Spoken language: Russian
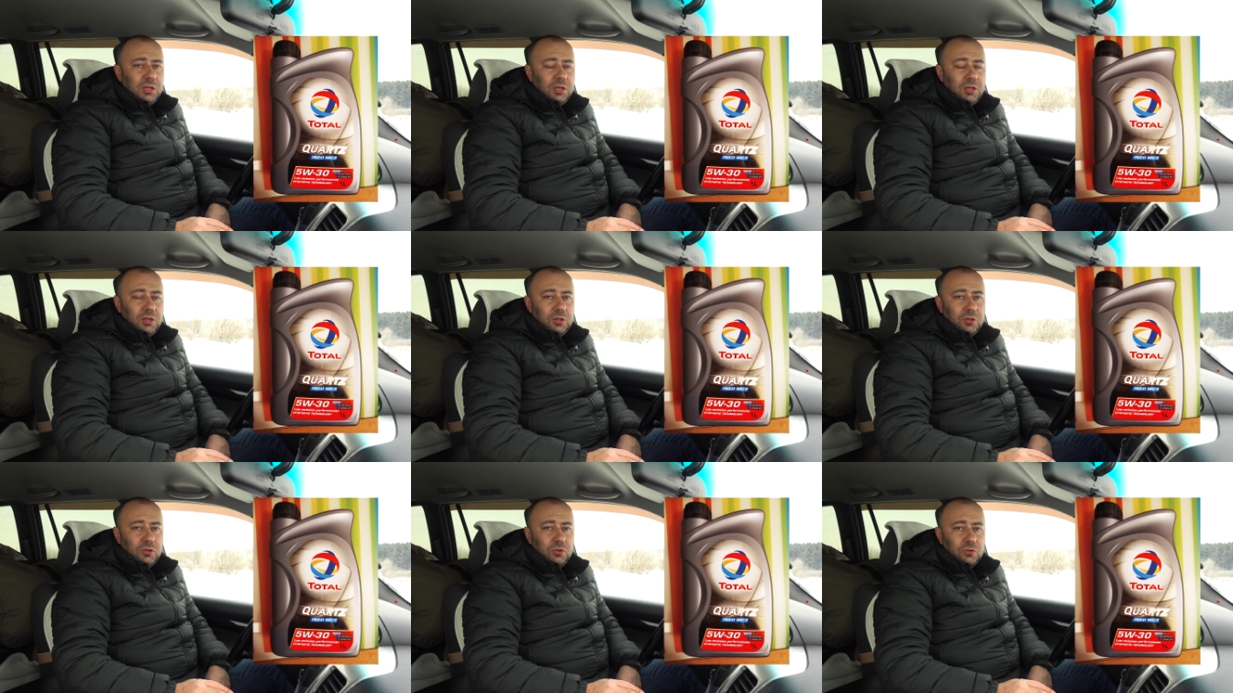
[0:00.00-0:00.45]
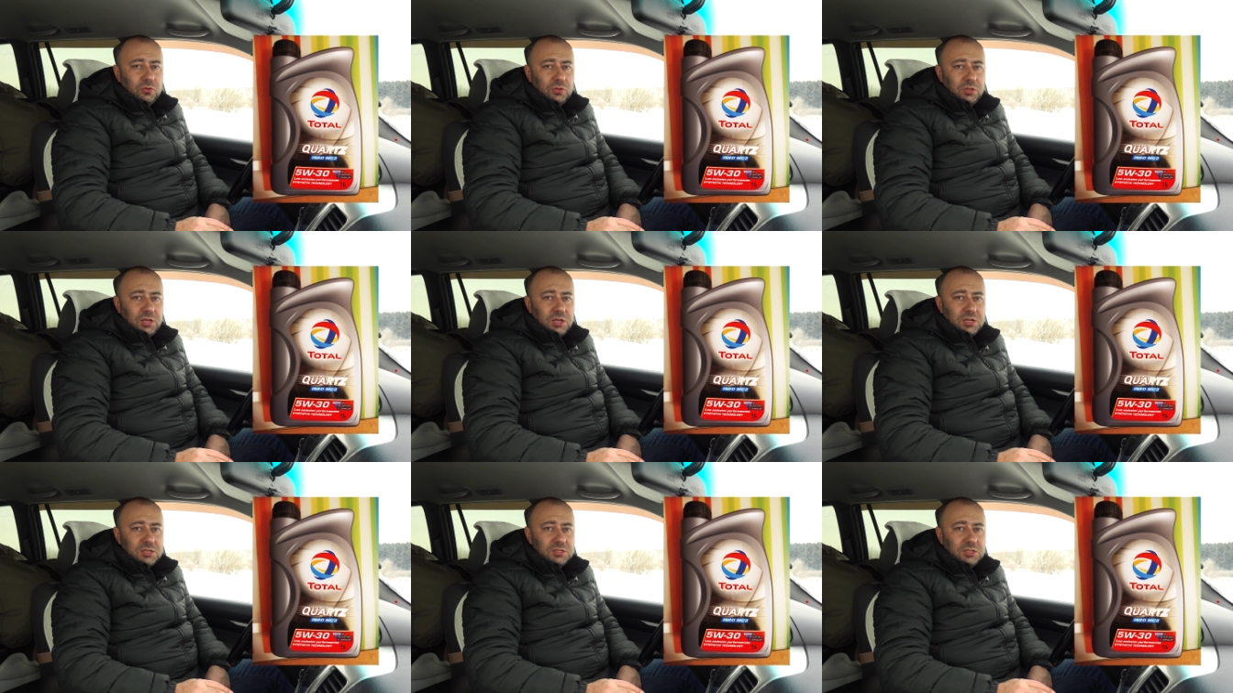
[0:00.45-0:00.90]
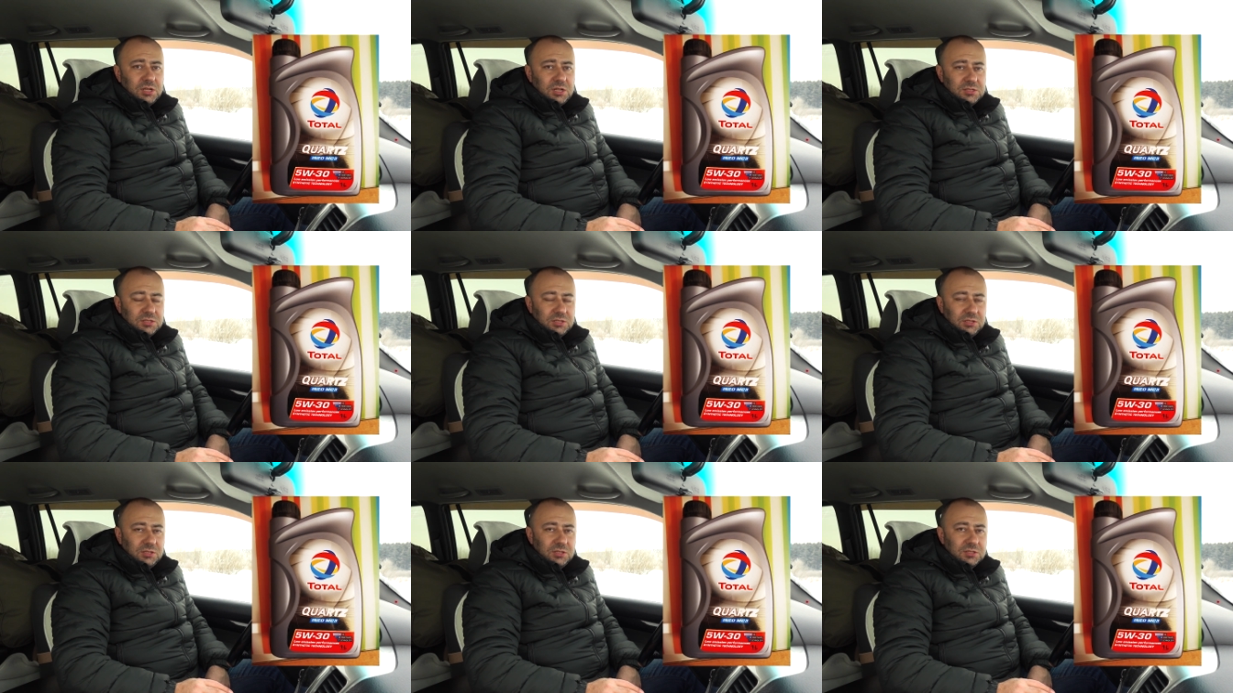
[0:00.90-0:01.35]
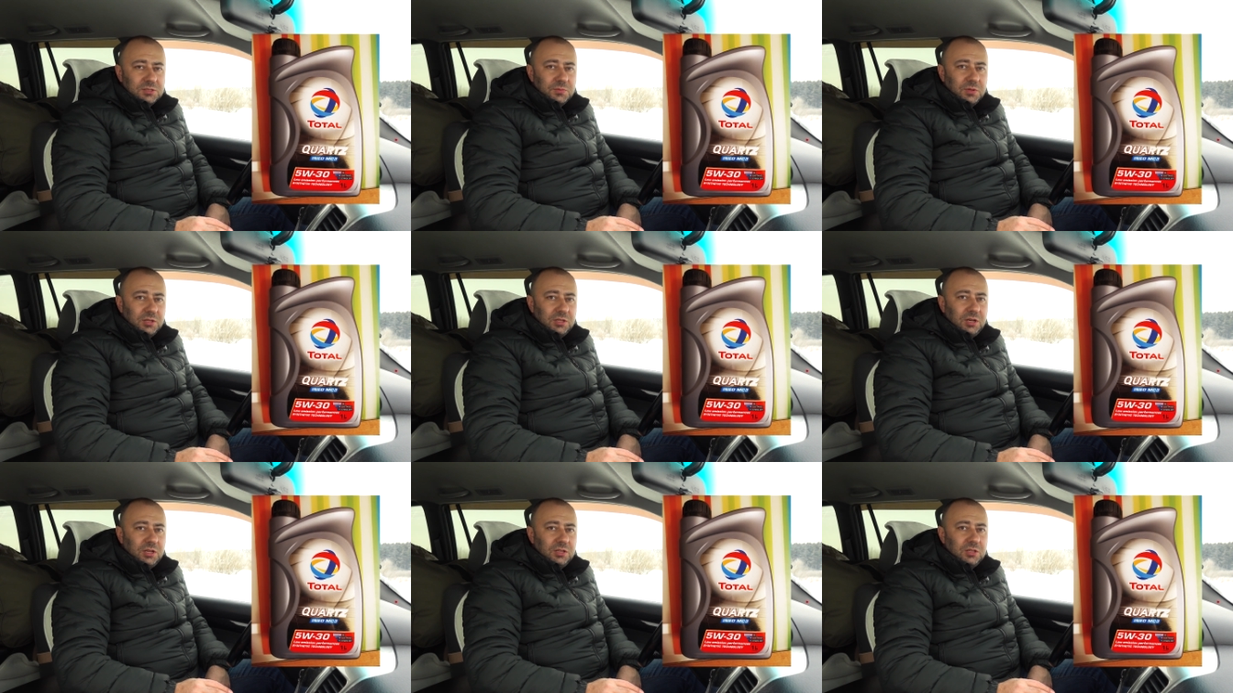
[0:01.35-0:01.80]
Kia и Hyundai остаться и
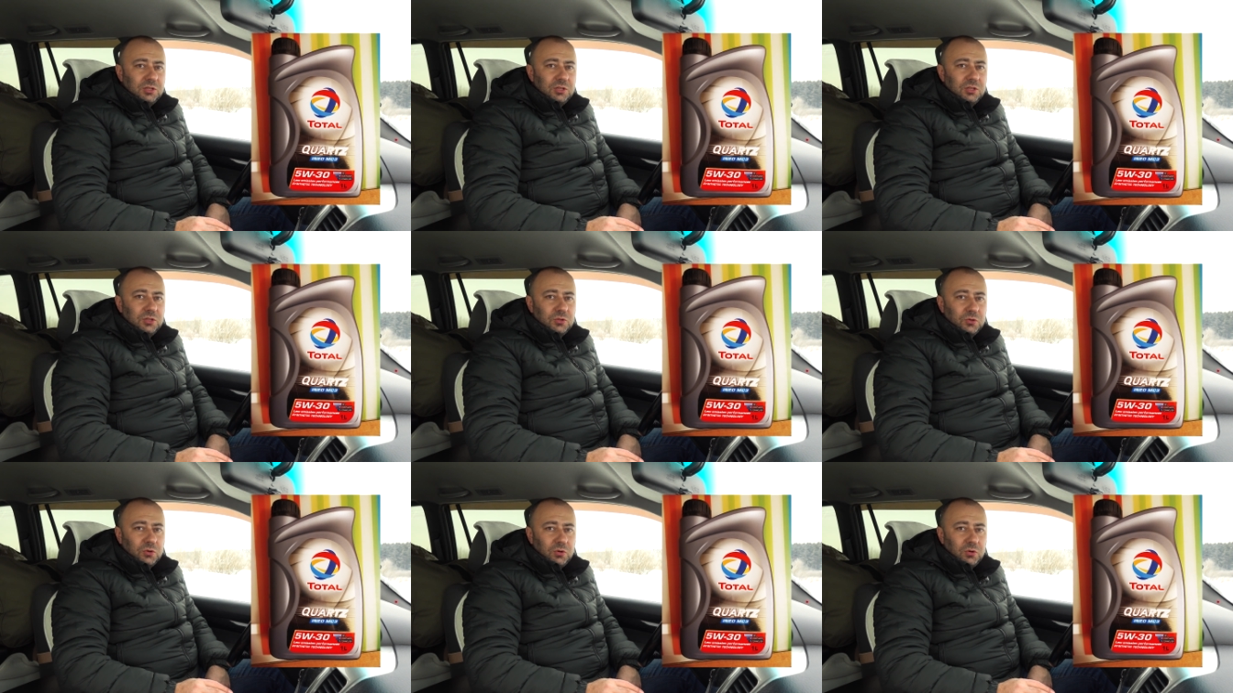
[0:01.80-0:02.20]
досмотреть этот